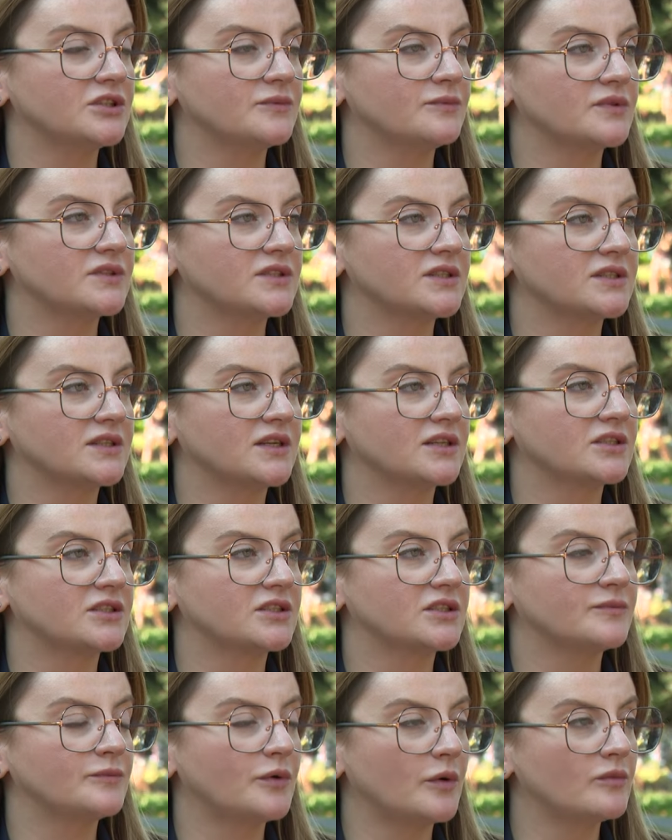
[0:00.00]
się
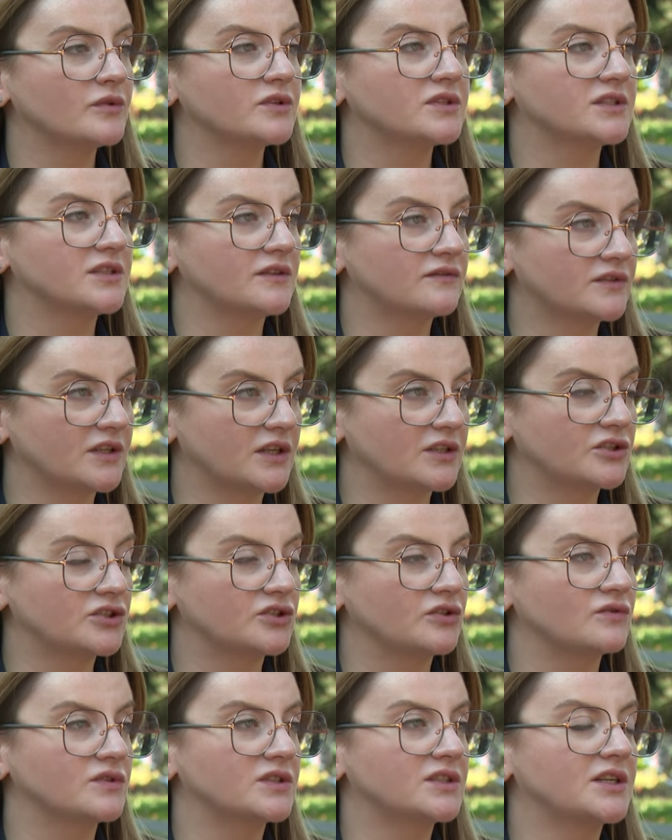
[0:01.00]
pozyskać e, pomoc
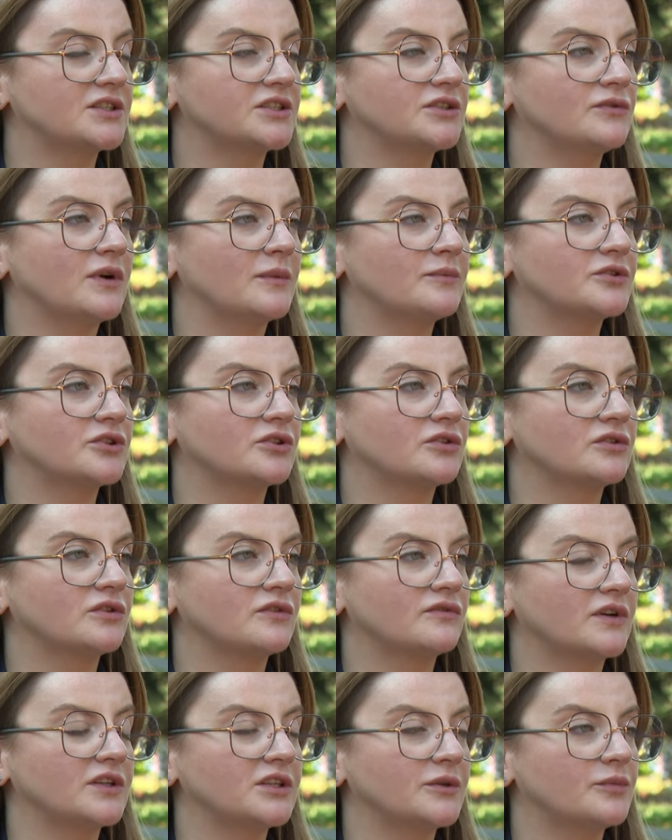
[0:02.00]
zewnętrzną. Zleciłam
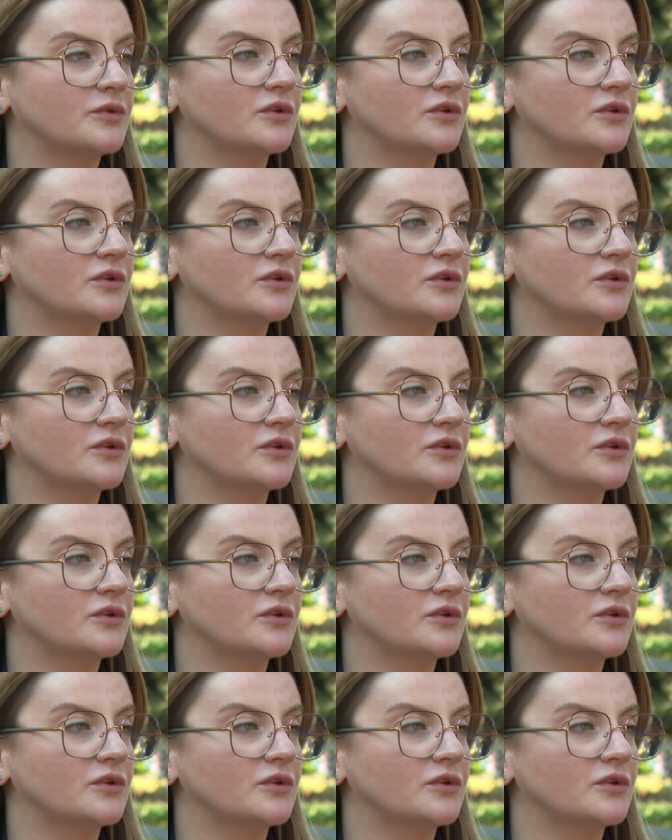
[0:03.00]
przygotowanie